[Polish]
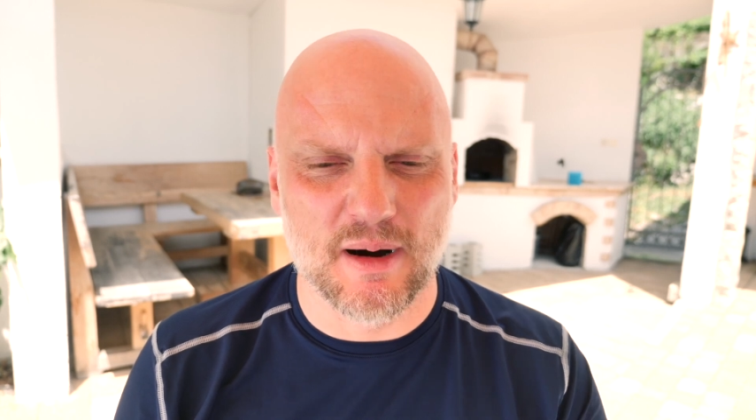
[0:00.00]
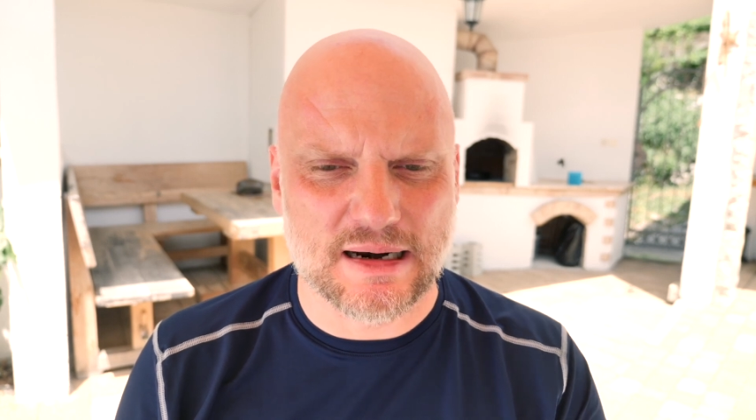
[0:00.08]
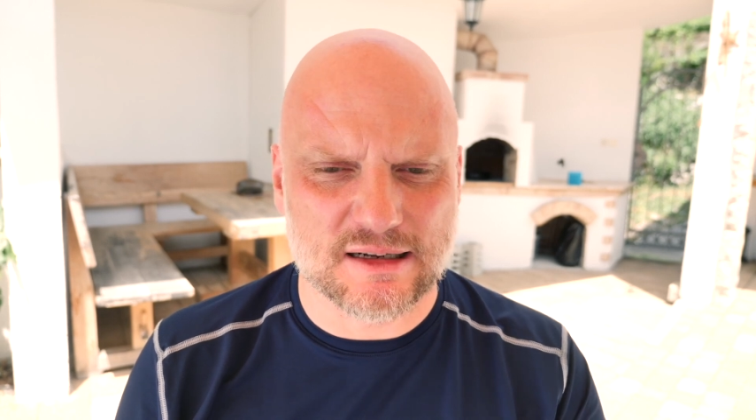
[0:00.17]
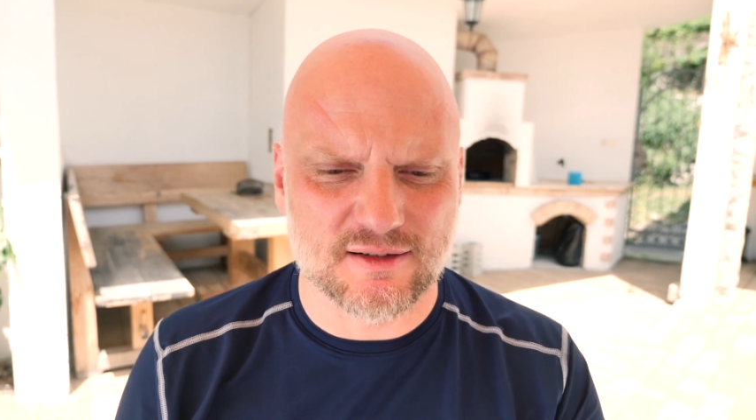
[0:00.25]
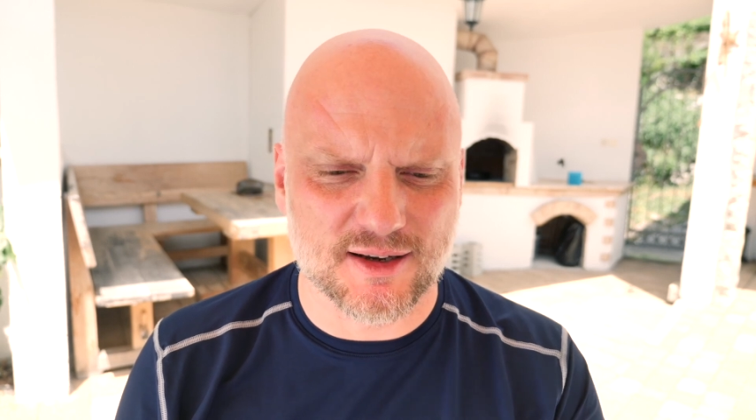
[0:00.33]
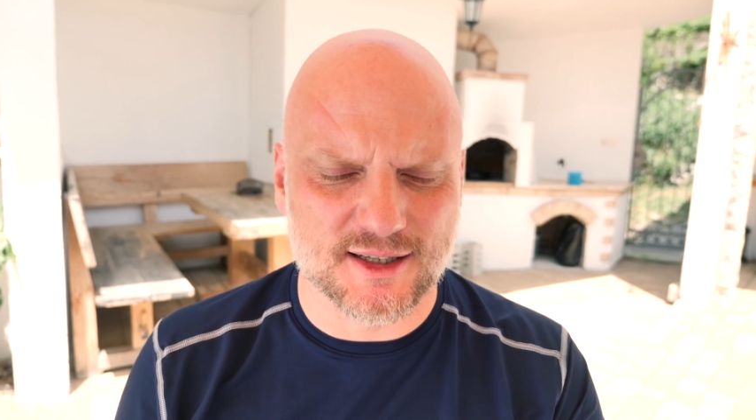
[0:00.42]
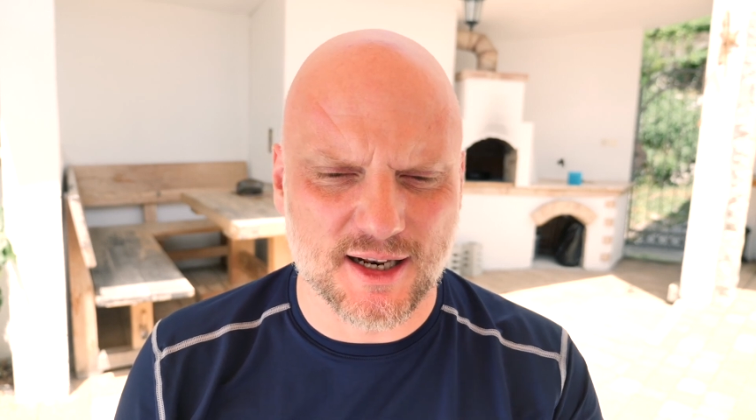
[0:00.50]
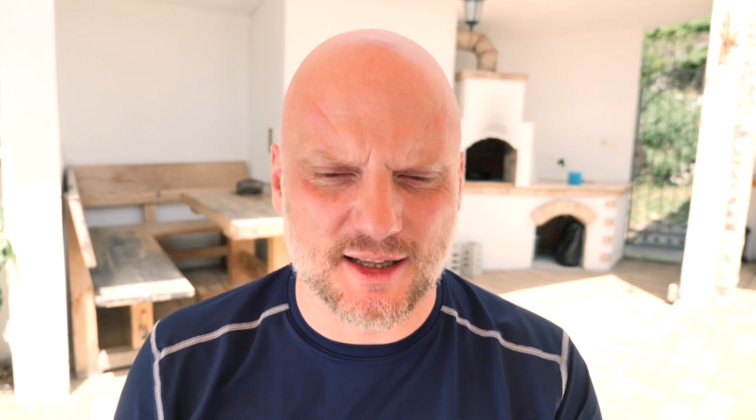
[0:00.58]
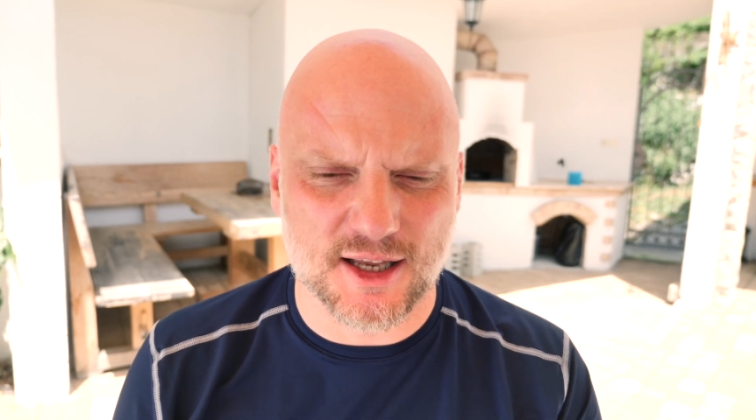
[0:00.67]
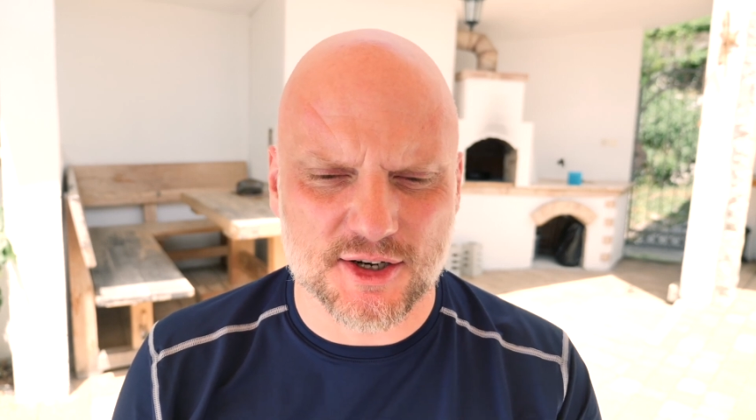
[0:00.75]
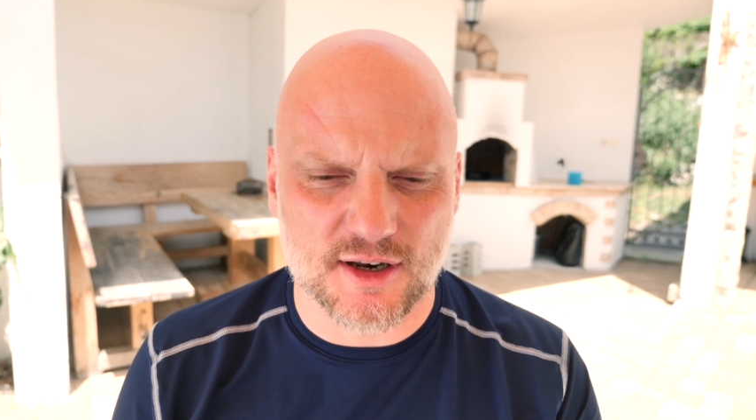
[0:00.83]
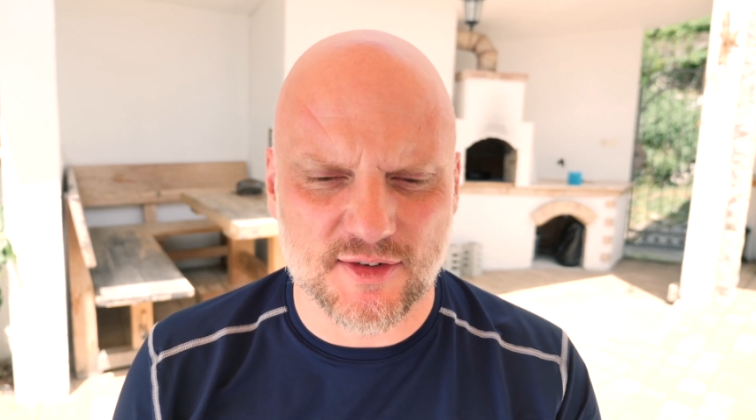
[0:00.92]
bardzo Was
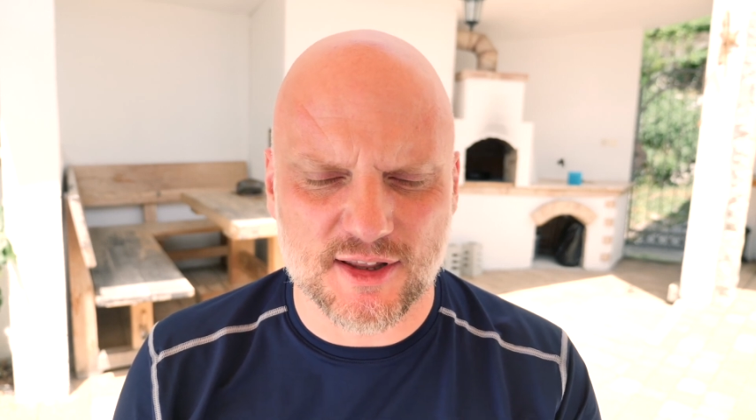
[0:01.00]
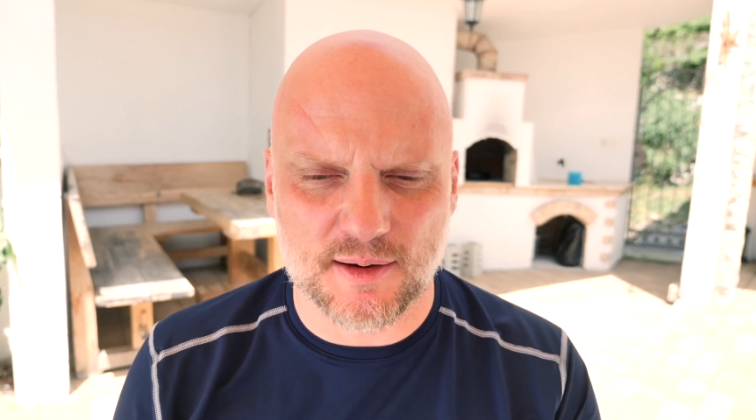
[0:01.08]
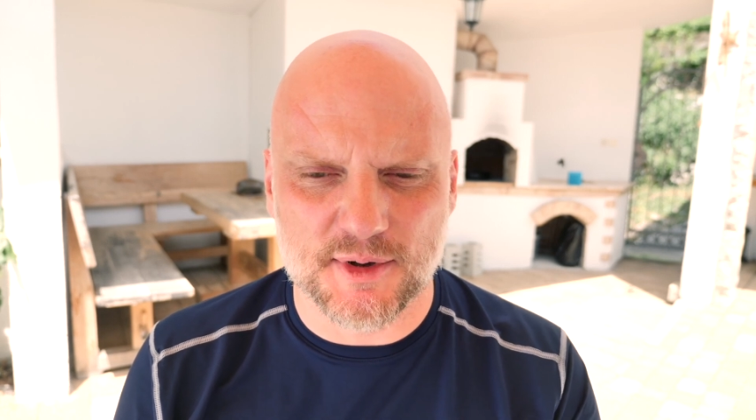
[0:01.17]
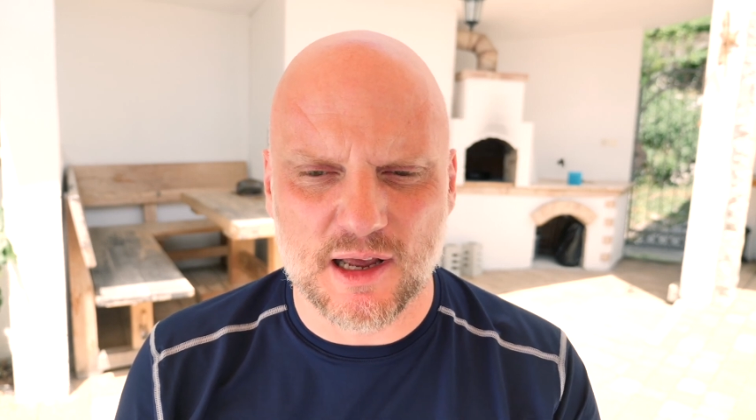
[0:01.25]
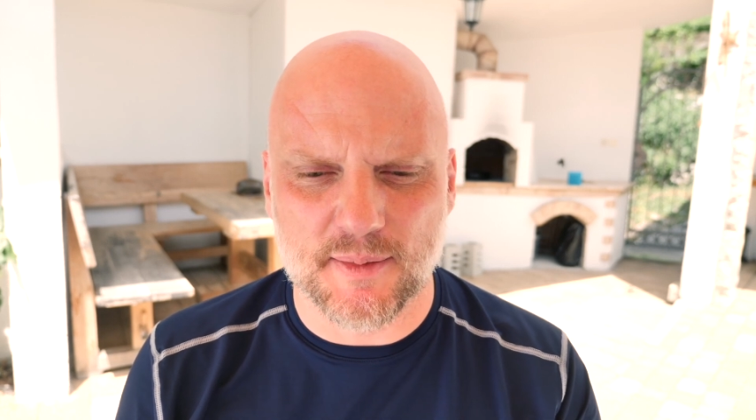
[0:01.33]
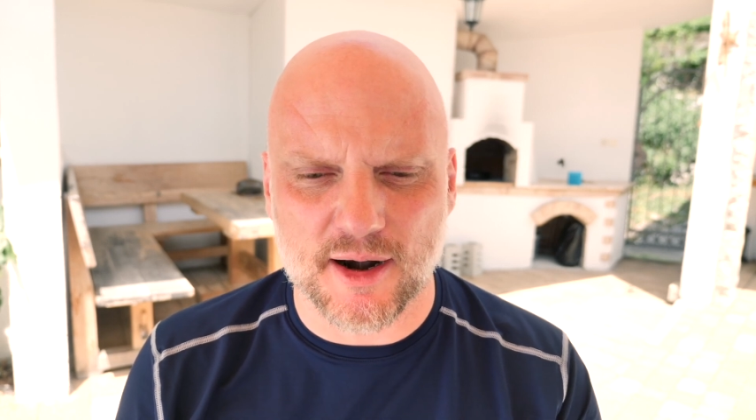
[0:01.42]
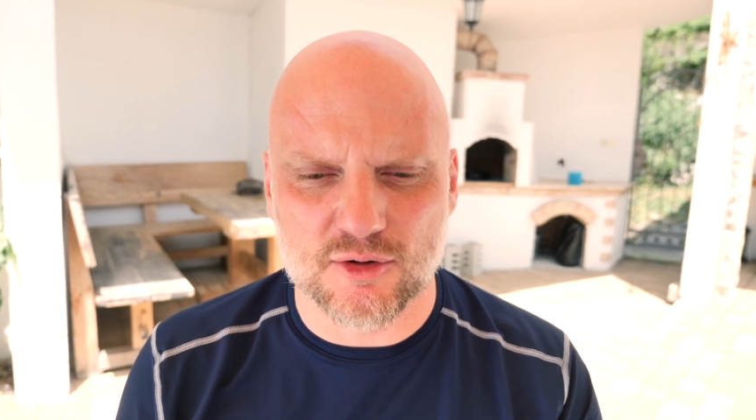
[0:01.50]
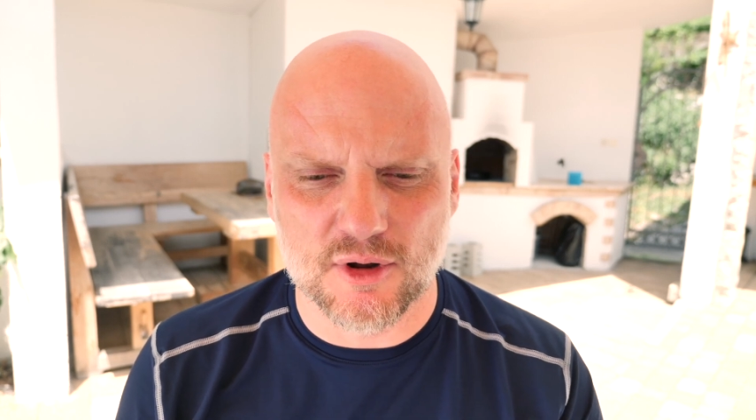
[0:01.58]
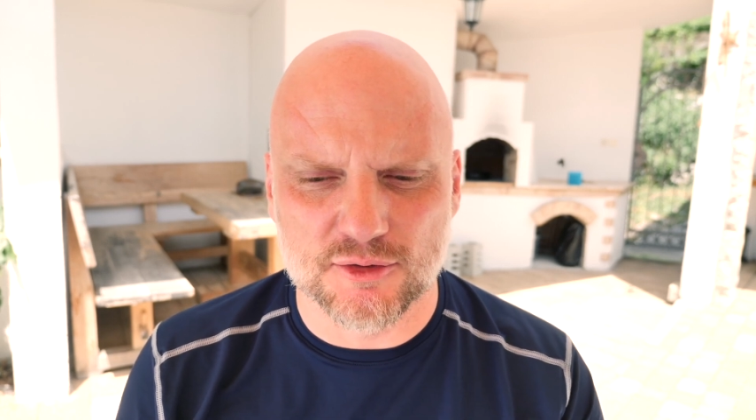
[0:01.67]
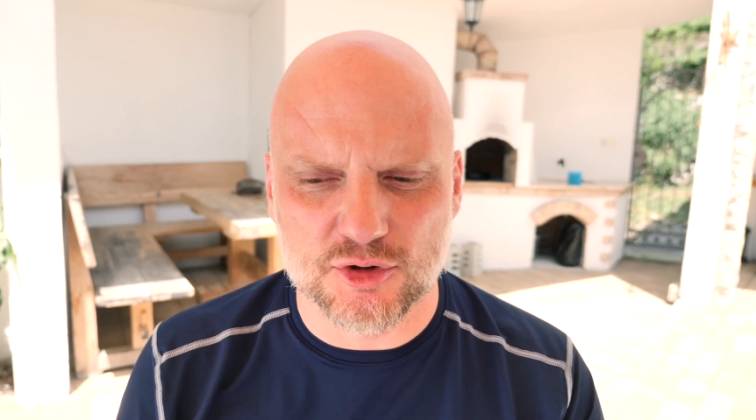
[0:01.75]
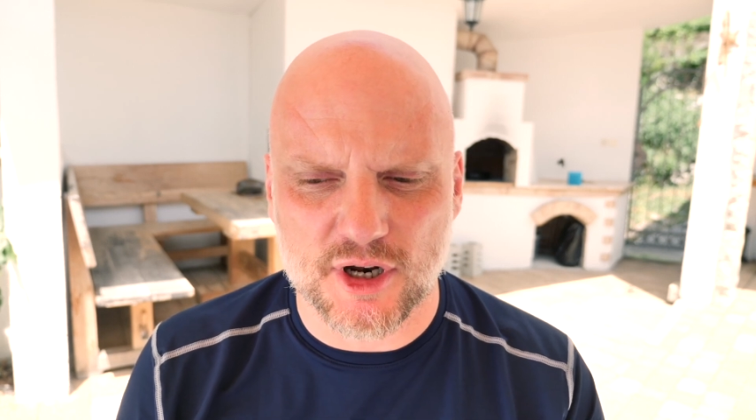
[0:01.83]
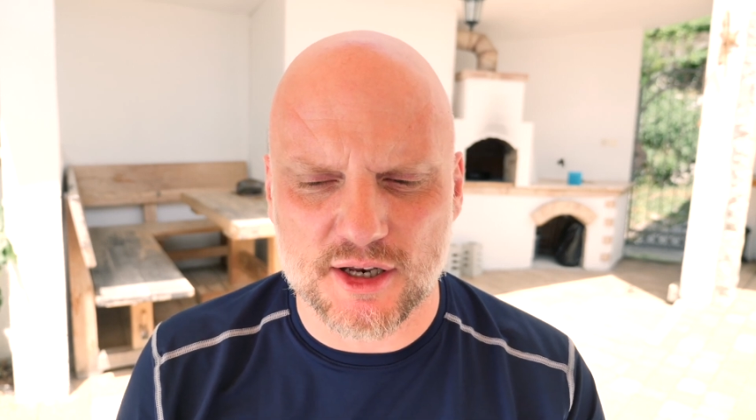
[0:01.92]
serdecznie witam i nie
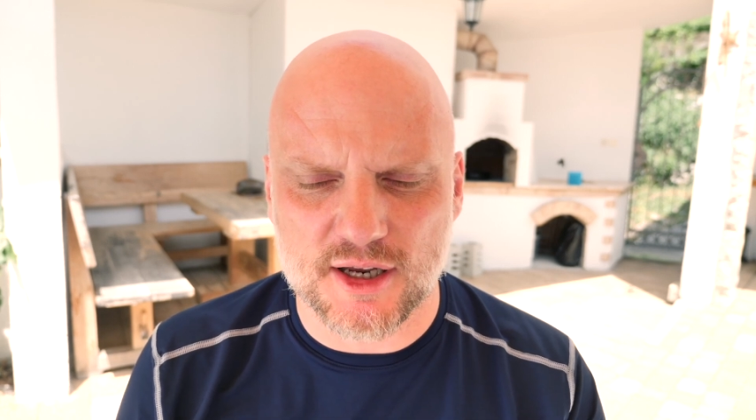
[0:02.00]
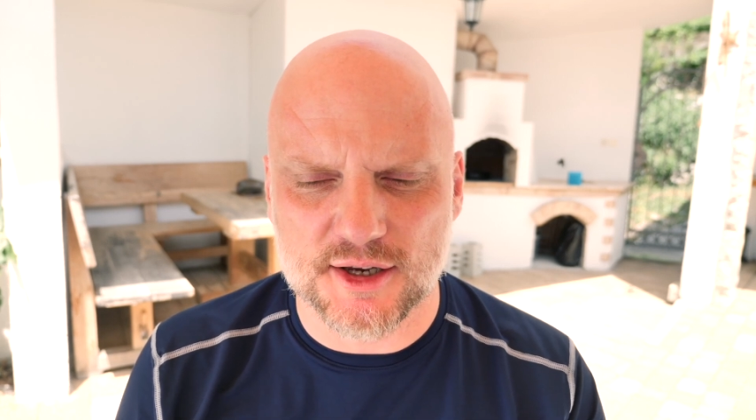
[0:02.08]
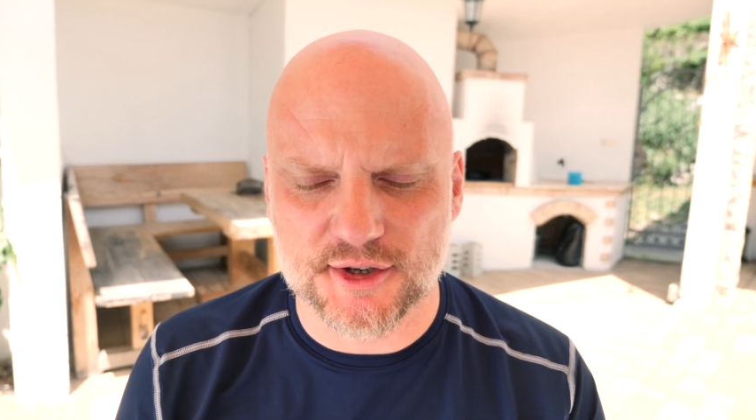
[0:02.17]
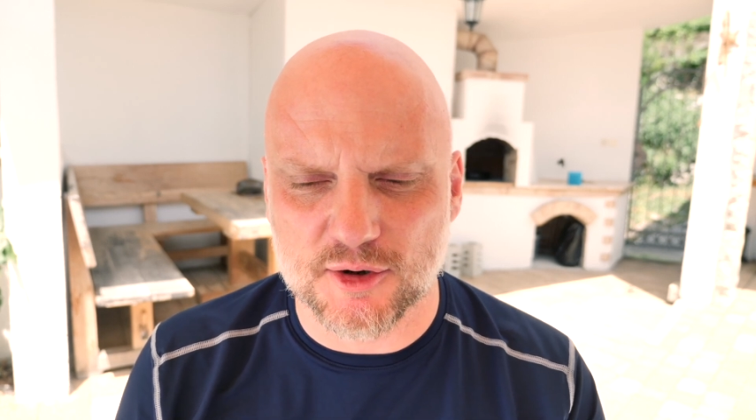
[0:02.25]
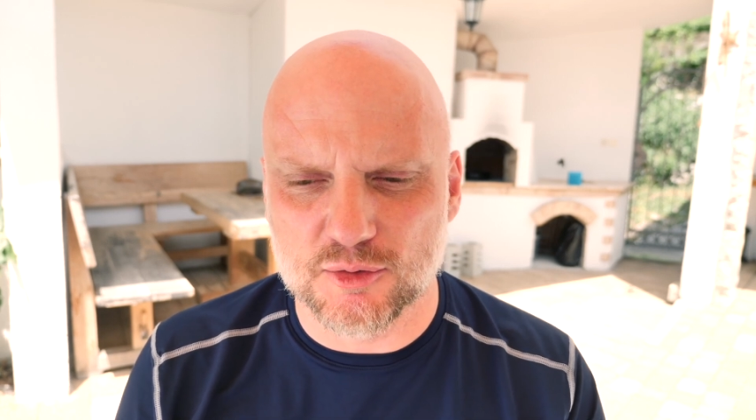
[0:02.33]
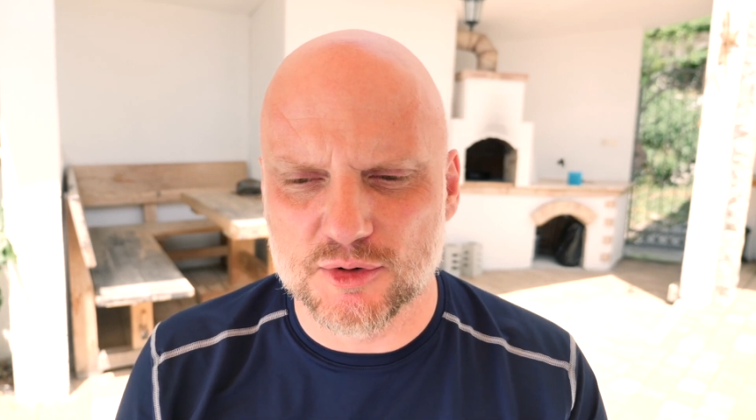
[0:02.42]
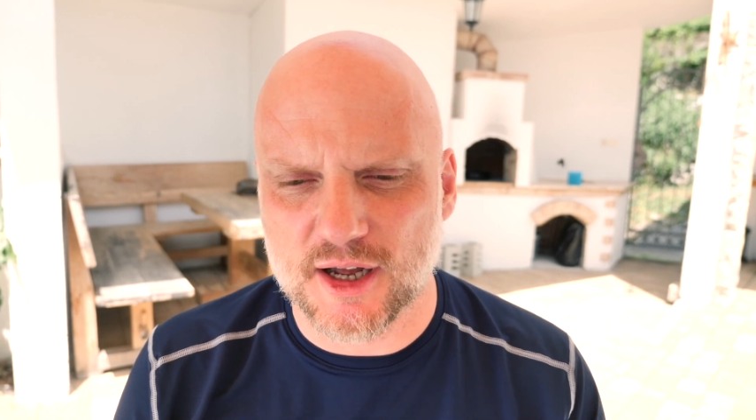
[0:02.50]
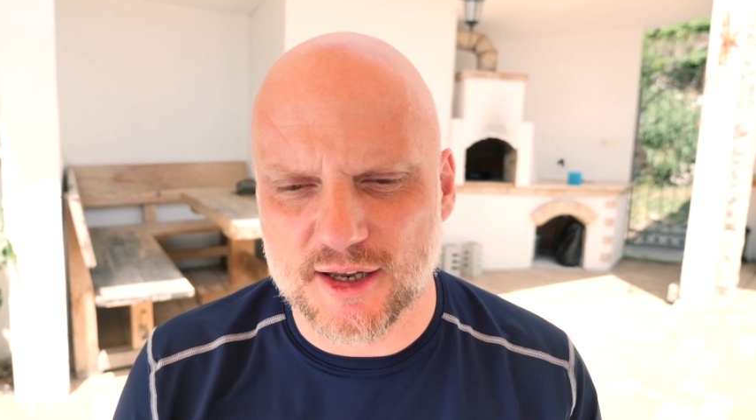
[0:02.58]
marnując ani sekundy,